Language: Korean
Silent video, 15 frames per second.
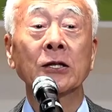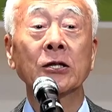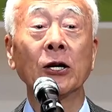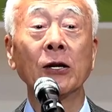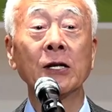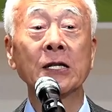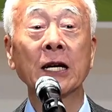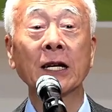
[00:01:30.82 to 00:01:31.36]

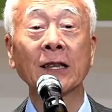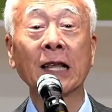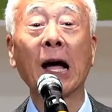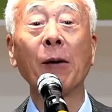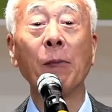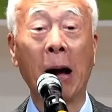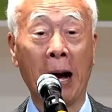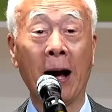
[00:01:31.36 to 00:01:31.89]
절차
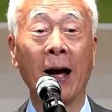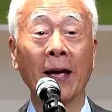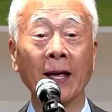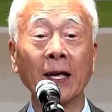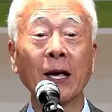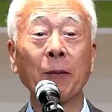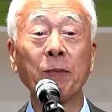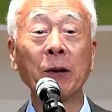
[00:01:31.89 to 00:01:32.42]
탕마
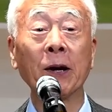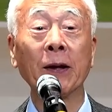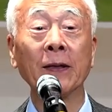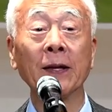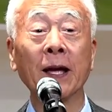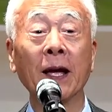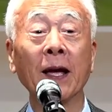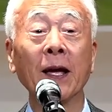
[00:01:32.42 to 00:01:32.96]
이게
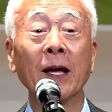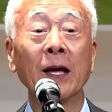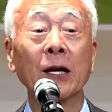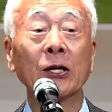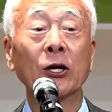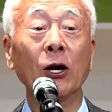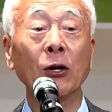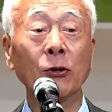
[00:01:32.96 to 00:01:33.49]
필요한데
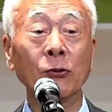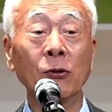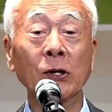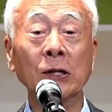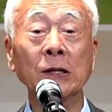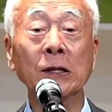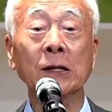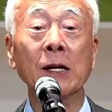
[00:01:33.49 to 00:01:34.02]

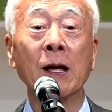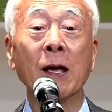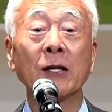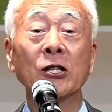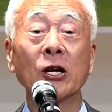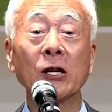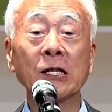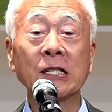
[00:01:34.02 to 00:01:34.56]
결국은
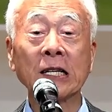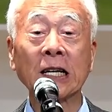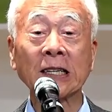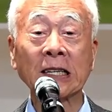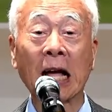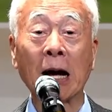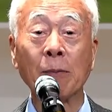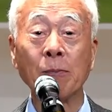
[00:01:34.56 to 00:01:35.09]

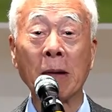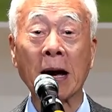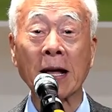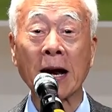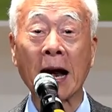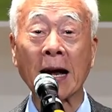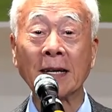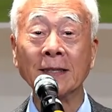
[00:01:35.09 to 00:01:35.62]
절차
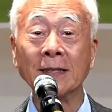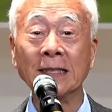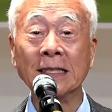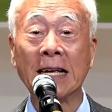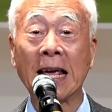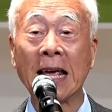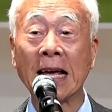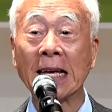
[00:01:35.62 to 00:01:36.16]

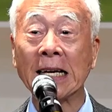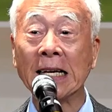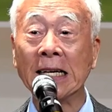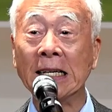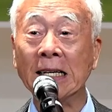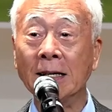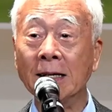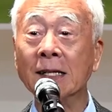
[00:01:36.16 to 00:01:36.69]
탕마라는
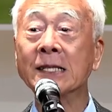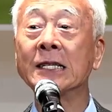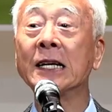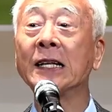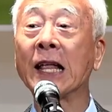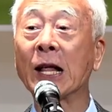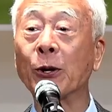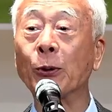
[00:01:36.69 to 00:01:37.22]
얘기를
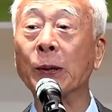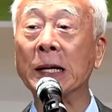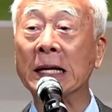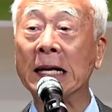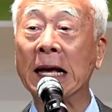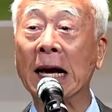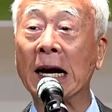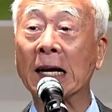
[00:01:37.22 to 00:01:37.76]
제대로
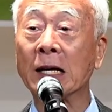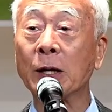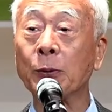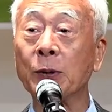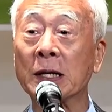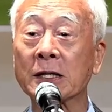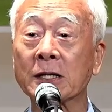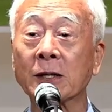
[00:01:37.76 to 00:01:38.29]

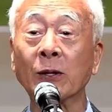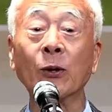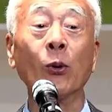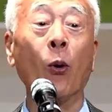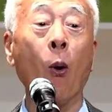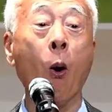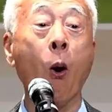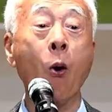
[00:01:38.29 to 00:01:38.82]
이해하기
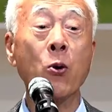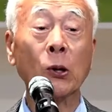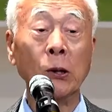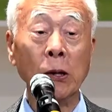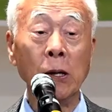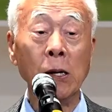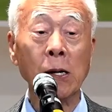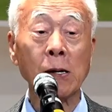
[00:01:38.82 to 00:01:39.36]
위해서는
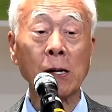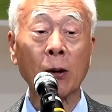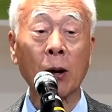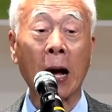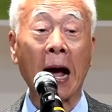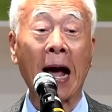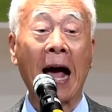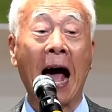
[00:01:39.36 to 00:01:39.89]
옥을
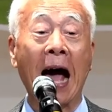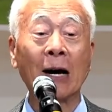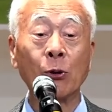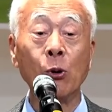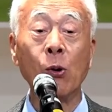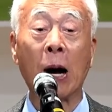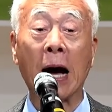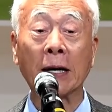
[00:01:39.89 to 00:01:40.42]

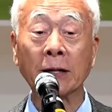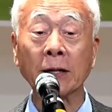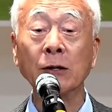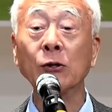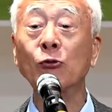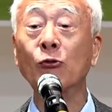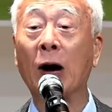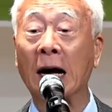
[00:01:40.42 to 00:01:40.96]

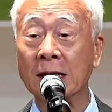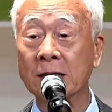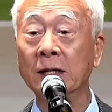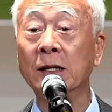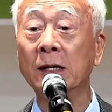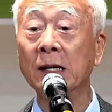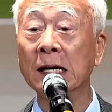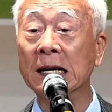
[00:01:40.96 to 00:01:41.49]
가공하는
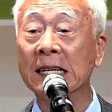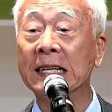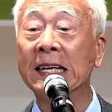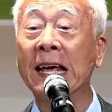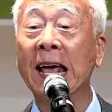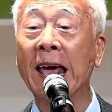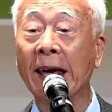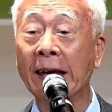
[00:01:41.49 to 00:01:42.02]
과정을
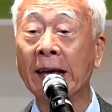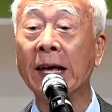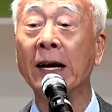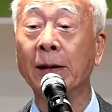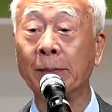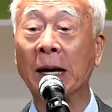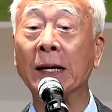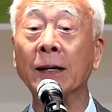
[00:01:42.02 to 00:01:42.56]

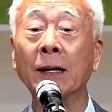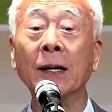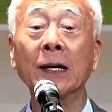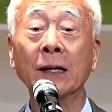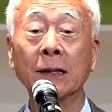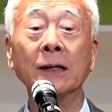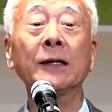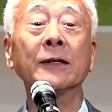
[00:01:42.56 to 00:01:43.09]
이해해야만
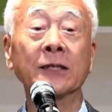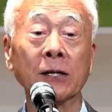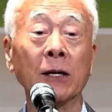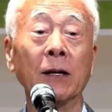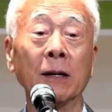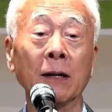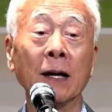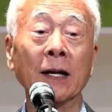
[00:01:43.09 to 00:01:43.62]

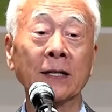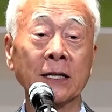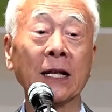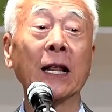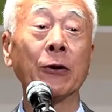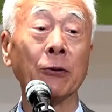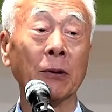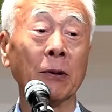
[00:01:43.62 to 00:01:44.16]
그것을
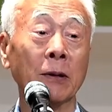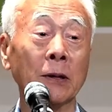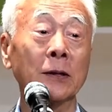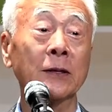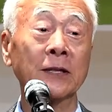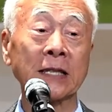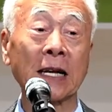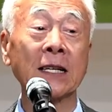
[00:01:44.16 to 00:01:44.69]
제대로
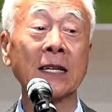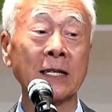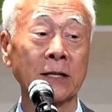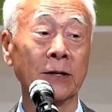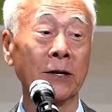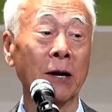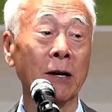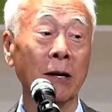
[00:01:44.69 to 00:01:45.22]
그
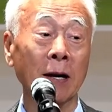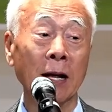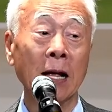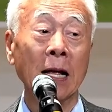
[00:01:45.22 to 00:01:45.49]
사자성어를